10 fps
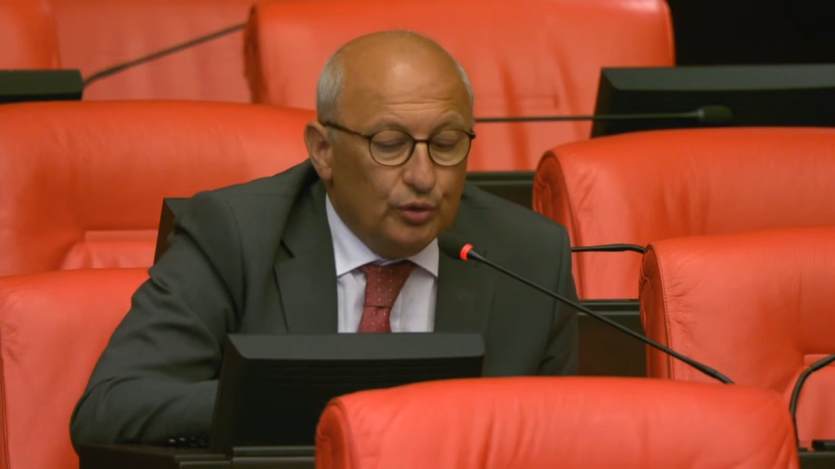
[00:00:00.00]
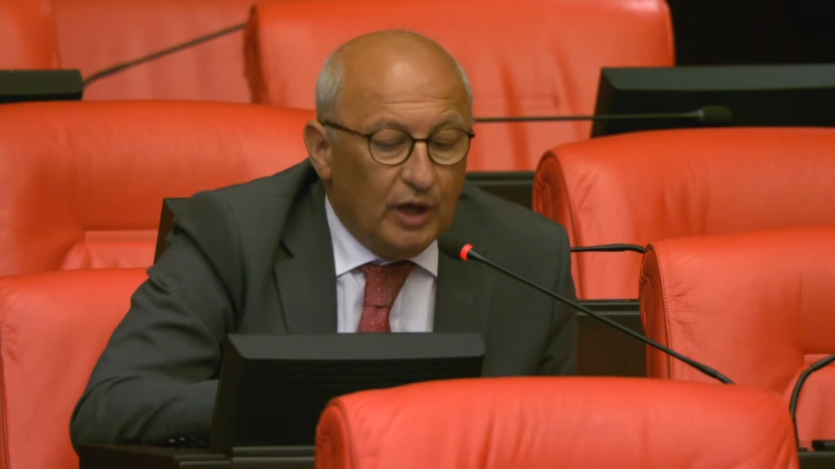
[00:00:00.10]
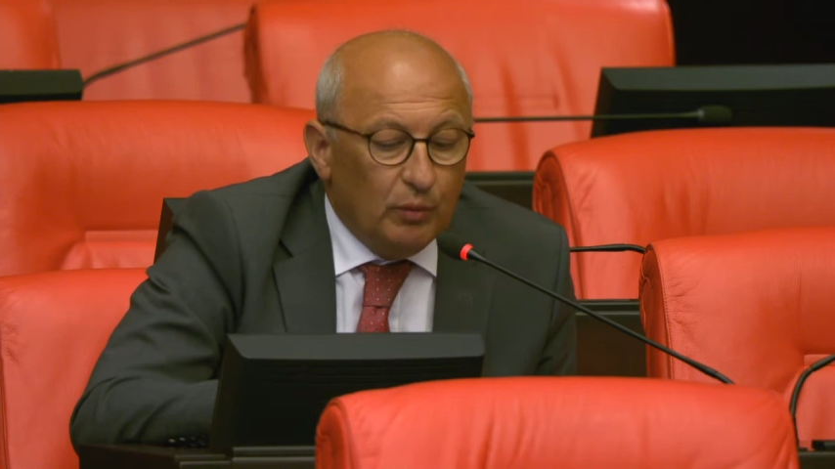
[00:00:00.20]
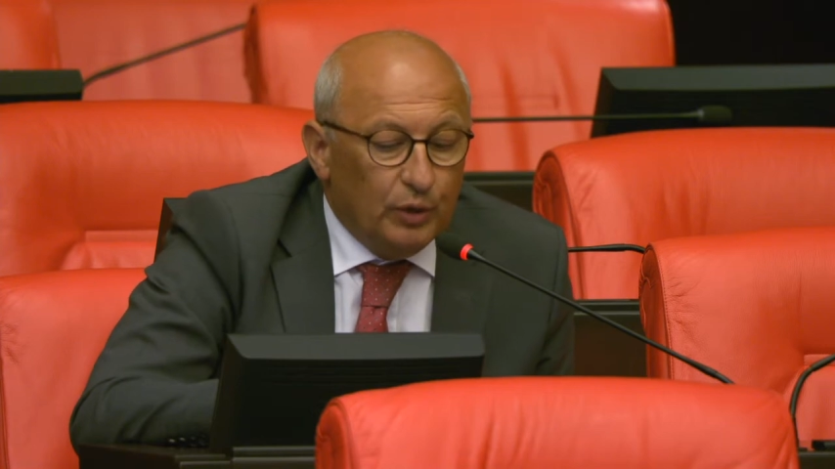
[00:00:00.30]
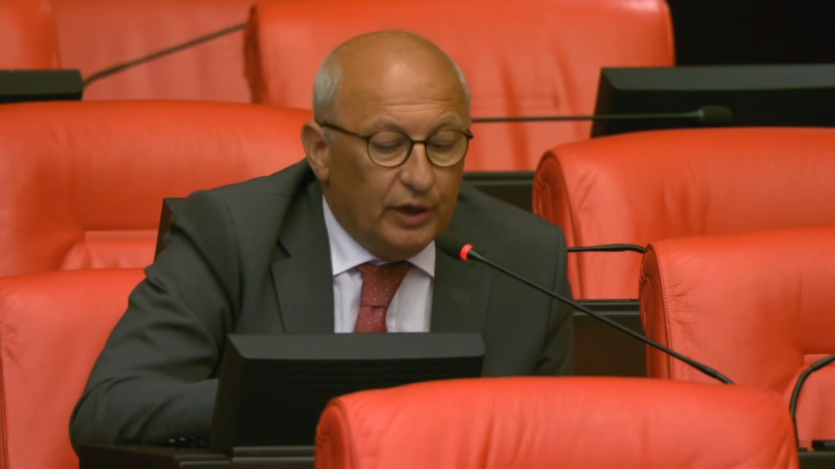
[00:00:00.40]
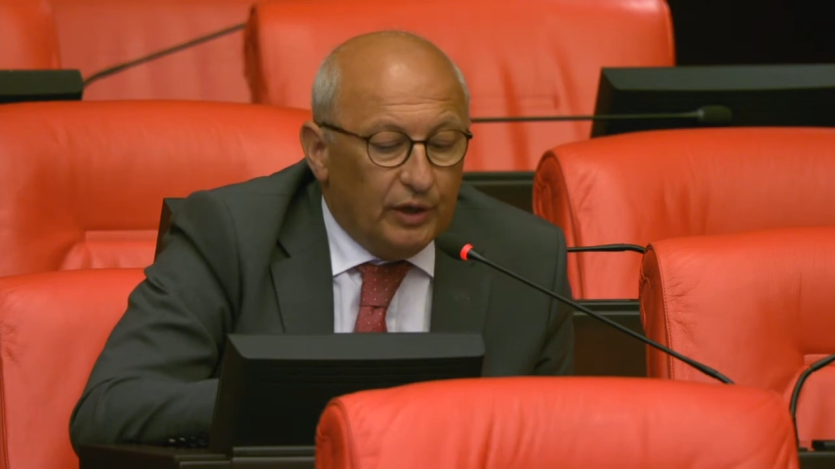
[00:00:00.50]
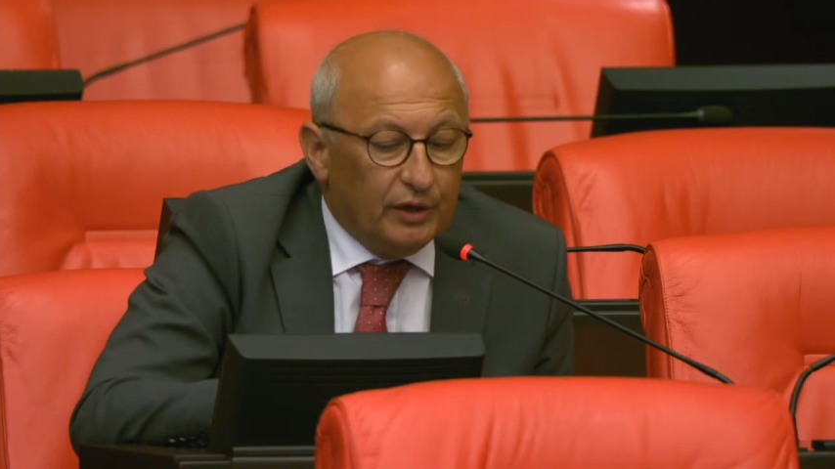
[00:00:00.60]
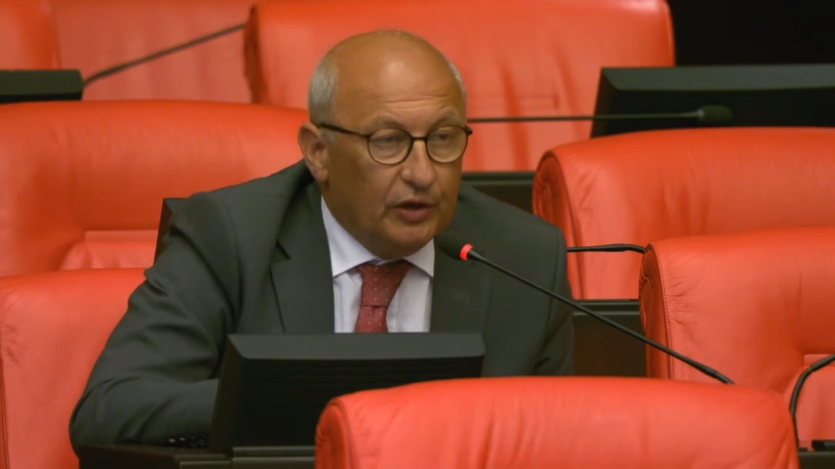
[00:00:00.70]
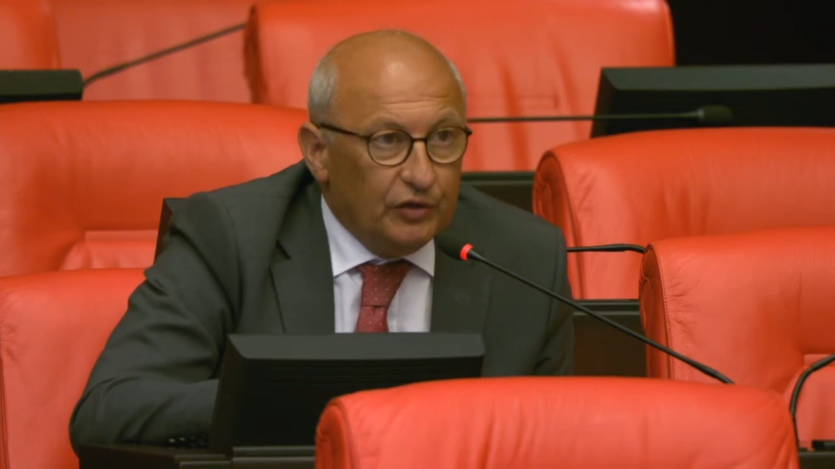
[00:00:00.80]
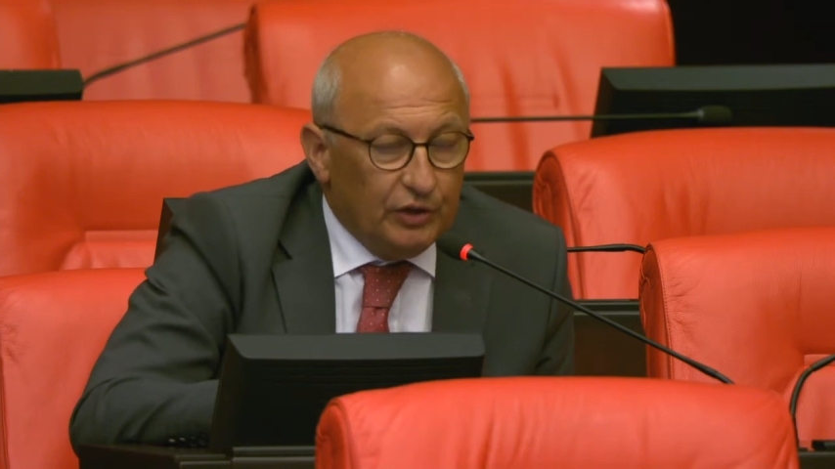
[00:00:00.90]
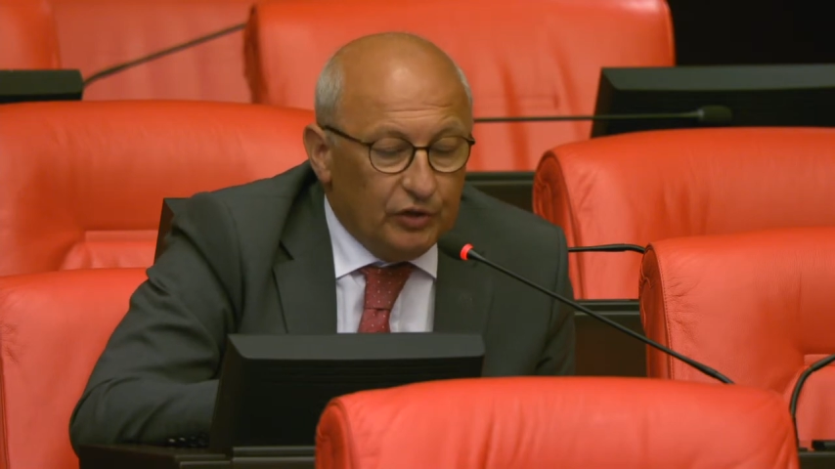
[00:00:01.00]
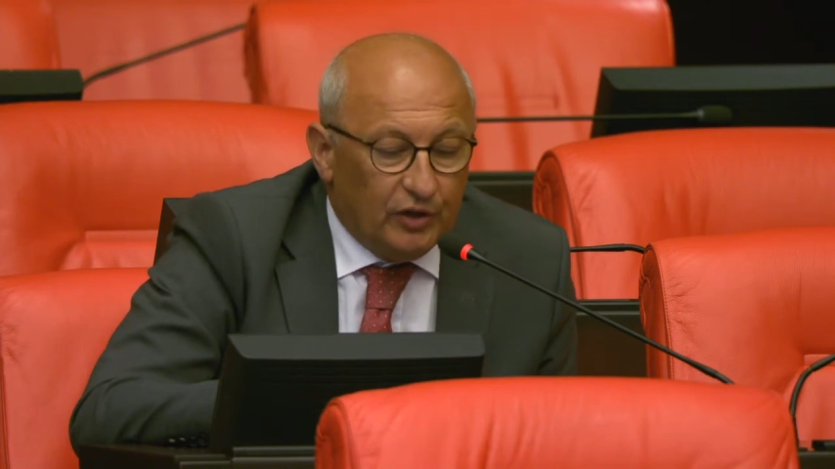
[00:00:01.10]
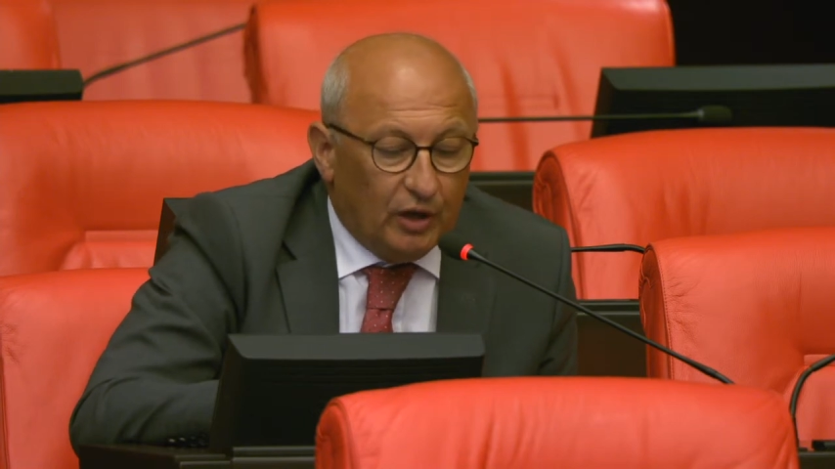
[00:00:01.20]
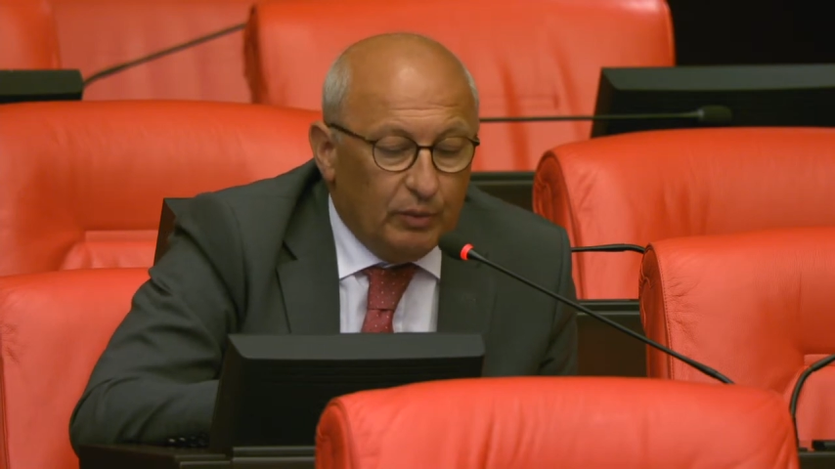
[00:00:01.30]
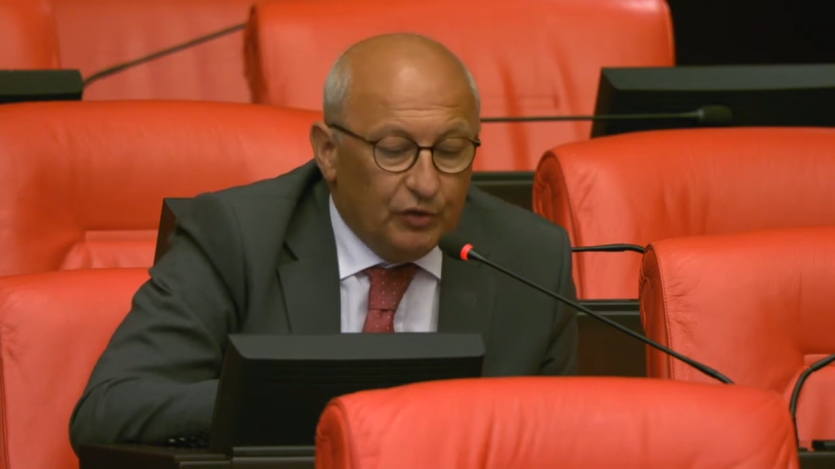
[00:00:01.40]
günden bu yana gazeteciler,